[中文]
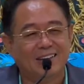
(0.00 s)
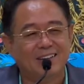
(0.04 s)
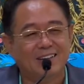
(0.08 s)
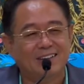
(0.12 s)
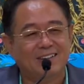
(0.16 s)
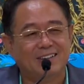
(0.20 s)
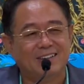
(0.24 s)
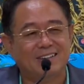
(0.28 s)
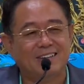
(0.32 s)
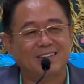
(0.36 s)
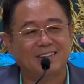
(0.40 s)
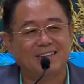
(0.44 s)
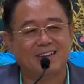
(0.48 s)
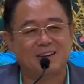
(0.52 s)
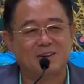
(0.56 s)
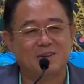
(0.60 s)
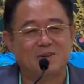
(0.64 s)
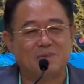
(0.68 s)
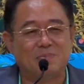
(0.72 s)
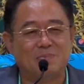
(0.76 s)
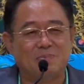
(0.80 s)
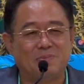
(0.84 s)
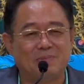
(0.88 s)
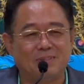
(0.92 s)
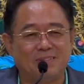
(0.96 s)
说你
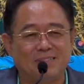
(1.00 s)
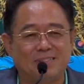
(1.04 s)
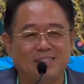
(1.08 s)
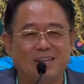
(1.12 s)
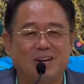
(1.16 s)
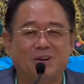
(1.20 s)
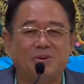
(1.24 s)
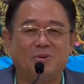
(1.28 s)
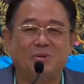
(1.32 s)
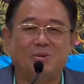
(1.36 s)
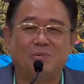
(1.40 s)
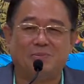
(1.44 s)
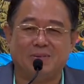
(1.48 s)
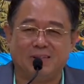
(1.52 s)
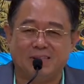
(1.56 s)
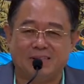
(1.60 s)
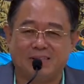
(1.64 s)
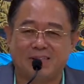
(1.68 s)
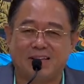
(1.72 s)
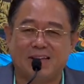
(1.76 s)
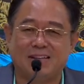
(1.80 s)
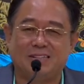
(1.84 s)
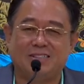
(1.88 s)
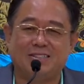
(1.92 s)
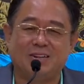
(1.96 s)
要不教我们，
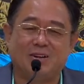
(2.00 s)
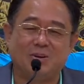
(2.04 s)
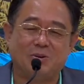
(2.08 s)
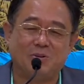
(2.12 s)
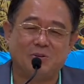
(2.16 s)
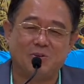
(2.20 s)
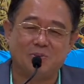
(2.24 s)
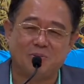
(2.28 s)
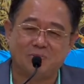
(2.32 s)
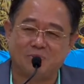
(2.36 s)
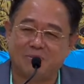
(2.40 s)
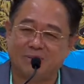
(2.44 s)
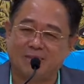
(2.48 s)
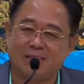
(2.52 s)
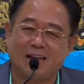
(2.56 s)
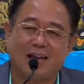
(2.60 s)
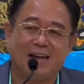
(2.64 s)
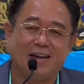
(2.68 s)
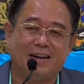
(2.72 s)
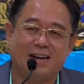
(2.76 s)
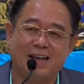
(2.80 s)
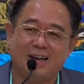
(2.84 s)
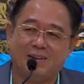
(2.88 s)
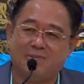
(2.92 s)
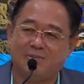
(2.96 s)
再教我们不
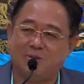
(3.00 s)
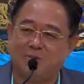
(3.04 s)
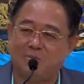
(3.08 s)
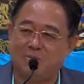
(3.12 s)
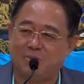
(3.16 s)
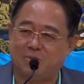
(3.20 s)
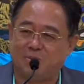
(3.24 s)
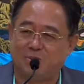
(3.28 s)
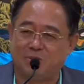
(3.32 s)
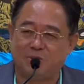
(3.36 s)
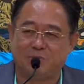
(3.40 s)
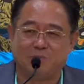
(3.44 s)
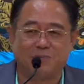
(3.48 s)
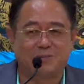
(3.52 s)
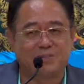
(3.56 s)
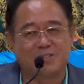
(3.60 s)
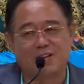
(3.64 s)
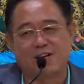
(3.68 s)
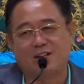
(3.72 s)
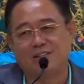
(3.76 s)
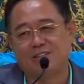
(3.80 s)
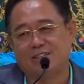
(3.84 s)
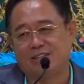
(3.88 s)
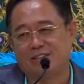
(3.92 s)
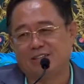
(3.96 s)
代练我们，我就不
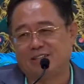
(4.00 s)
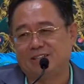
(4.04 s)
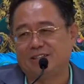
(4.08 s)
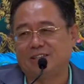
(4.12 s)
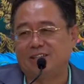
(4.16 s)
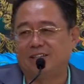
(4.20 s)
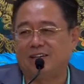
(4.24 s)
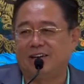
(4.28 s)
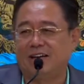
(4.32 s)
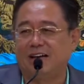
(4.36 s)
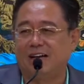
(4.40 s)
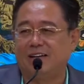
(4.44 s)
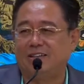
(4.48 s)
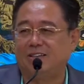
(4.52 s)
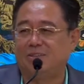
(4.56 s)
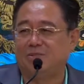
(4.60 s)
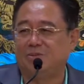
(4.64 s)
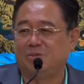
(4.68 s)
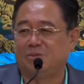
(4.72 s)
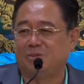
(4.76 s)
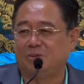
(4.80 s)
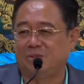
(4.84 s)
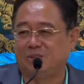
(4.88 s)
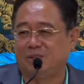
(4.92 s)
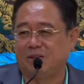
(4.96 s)
上这个课了，因
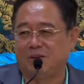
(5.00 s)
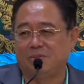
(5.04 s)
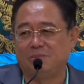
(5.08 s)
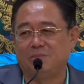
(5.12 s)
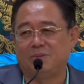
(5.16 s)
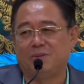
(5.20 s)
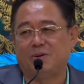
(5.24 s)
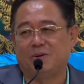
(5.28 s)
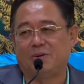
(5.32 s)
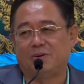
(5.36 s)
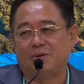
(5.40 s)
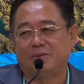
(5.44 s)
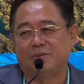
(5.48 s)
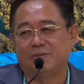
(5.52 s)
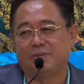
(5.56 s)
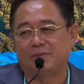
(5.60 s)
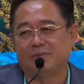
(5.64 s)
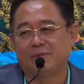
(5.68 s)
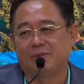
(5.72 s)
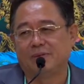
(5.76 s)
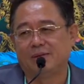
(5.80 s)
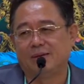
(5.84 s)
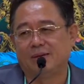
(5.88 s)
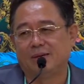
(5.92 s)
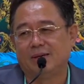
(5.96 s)
为我听不懂。
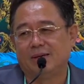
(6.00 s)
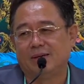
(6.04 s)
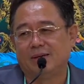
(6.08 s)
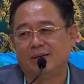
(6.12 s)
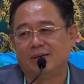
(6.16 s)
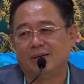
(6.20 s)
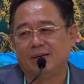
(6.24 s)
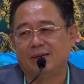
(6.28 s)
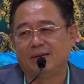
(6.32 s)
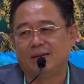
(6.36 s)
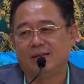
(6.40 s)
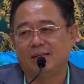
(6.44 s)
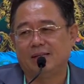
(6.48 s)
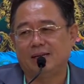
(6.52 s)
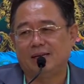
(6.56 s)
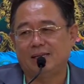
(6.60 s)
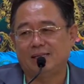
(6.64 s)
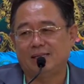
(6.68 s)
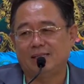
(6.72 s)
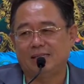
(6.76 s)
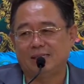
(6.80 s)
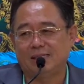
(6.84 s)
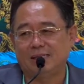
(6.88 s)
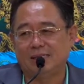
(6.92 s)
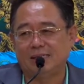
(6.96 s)
那
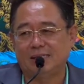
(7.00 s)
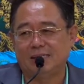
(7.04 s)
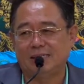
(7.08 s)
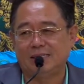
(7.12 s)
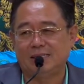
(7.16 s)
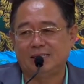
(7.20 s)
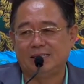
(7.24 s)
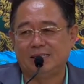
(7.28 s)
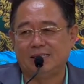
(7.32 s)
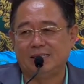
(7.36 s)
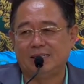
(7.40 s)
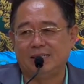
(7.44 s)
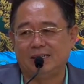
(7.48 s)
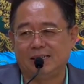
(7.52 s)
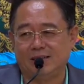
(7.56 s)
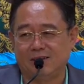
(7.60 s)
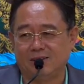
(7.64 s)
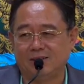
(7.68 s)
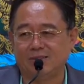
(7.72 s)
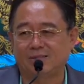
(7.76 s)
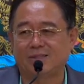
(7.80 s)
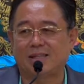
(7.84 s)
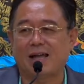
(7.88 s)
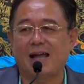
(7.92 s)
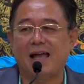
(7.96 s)
这个你
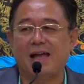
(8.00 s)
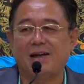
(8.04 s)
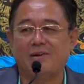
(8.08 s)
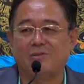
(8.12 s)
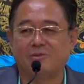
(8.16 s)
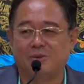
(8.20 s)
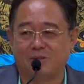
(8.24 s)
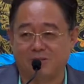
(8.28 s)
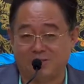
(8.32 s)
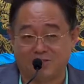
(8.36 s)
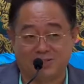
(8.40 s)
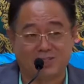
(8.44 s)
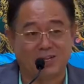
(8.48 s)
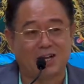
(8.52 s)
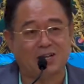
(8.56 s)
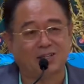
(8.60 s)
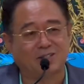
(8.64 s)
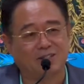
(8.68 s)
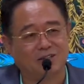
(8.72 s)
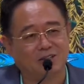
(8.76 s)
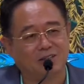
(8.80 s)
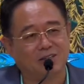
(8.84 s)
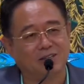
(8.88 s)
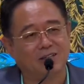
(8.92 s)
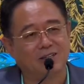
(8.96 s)
要带我就上
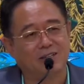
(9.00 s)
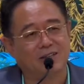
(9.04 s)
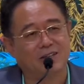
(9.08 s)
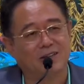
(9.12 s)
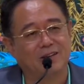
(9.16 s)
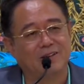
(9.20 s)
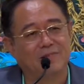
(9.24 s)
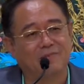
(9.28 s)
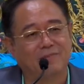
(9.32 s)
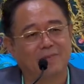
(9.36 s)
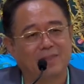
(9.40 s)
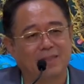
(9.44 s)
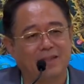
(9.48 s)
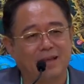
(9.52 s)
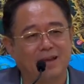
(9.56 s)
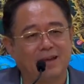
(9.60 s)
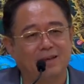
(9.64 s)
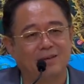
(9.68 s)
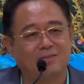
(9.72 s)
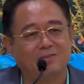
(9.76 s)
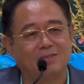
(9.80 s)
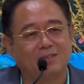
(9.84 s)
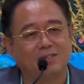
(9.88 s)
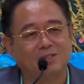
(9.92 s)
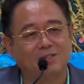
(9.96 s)
这个课
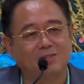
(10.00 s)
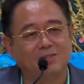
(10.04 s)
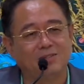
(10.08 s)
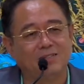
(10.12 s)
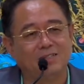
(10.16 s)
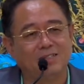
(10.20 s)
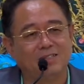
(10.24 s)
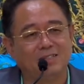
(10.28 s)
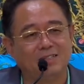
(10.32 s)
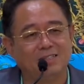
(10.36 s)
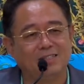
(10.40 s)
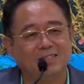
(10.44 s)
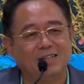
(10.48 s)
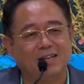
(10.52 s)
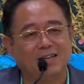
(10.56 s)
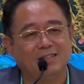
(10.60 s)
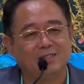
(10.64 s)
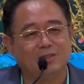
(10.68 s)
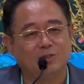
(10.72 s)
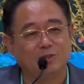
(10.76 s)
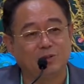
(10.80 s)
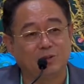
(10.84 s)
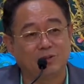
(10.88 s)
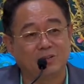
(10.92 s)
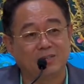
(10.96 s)
啊。我说你既然
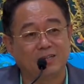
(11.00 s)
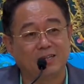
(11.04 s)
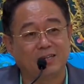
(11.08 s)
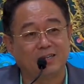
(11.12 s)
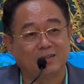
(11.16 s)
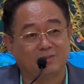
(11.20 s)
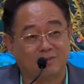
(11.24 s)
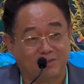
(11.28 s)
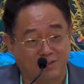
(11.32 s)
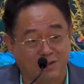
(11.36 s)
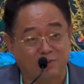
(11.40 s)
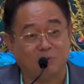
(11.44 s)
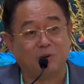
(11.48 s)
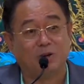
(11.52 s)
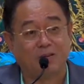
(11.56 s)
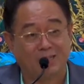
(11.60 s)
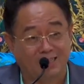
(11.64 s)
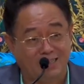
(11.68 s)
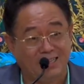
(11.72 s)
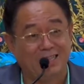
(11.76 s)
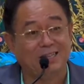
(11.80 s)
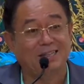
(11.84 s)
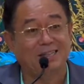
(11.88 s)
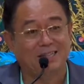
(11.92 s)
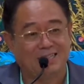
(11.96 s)
说这个，那我一
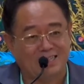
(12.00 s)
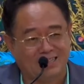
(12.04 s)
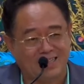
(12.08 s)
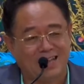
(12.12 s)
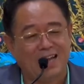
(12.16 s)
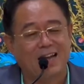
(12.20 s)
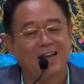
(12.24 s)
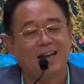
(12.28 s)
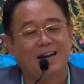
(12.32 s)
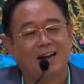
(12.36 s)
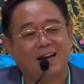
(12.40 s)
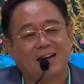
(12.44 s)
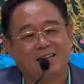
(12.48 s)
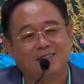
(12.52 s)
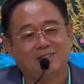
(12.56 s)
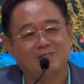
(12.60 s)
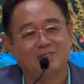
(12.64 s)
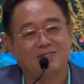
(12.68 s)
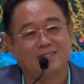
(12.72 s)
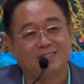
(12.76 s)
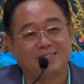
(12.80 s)
定得带了，就是